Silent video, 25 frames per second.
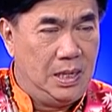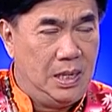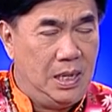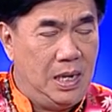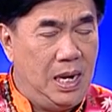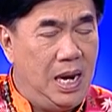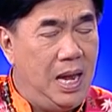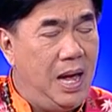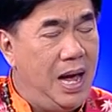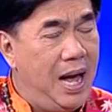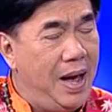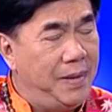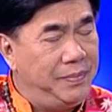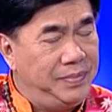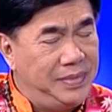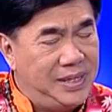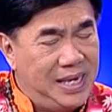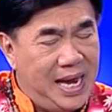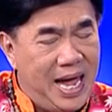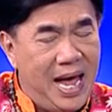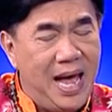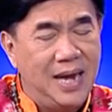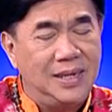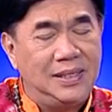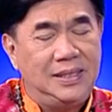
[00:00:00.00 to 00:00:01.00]
แล้วอำ
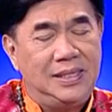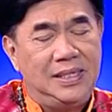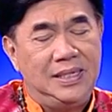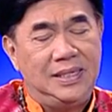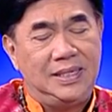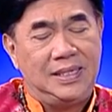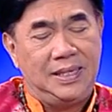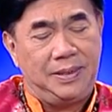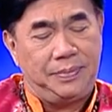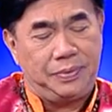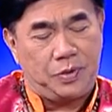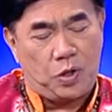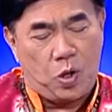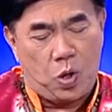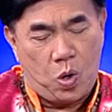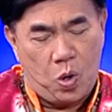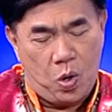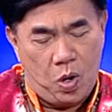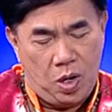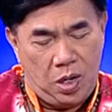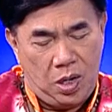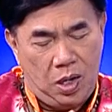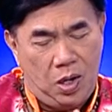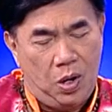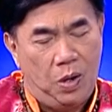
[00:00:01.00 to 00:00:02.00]
นาจที่จะโค่
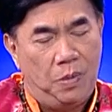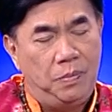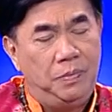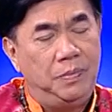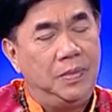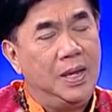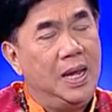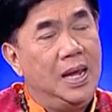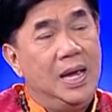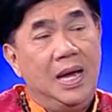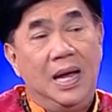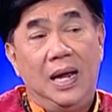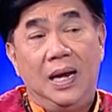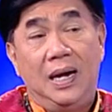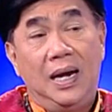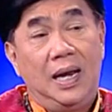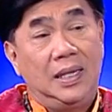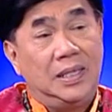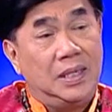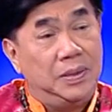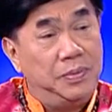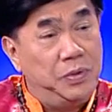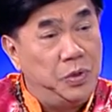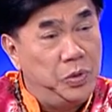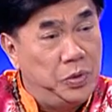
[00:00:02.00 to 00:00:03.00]
นล้มรัฐ
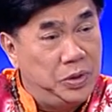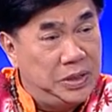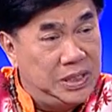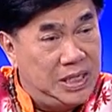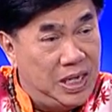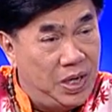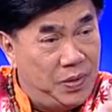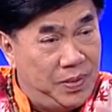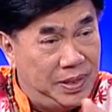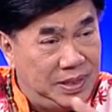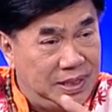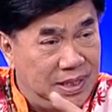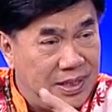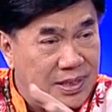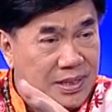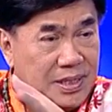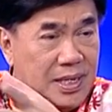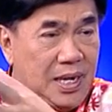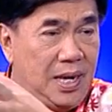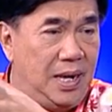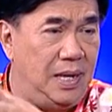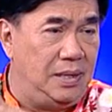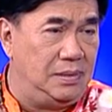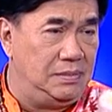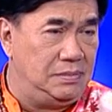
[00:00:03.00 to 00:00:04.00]
ธรรมนูญเขียนไว้ชัดเจ
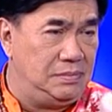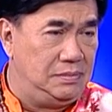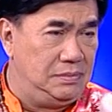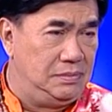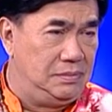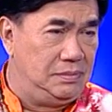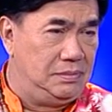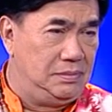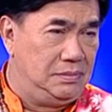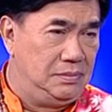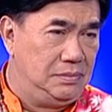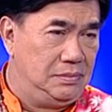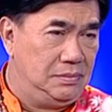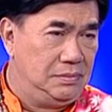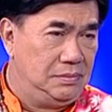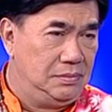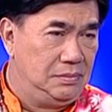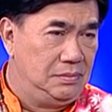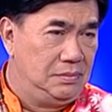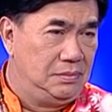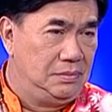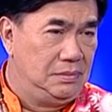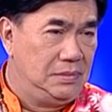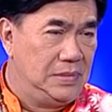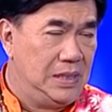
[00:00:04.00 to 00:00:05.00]
นอ่า
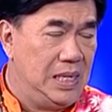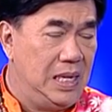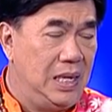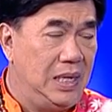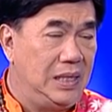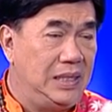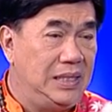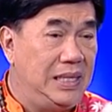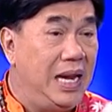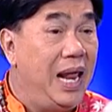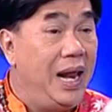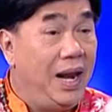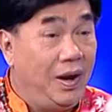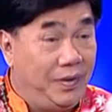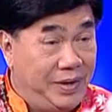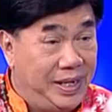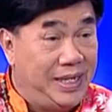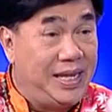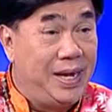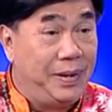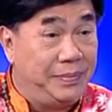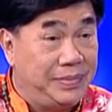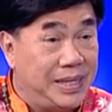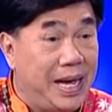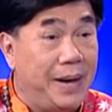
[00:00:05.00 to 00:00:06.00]
แล้วเราได้
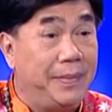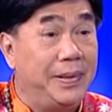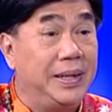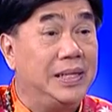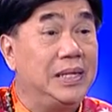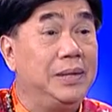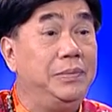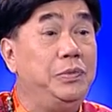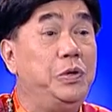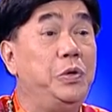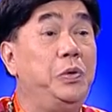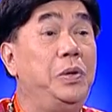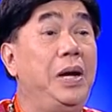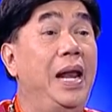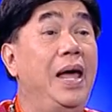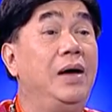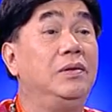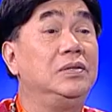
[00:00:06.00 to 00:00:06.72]
ทำตามรัฐธรรมนูญแล้ว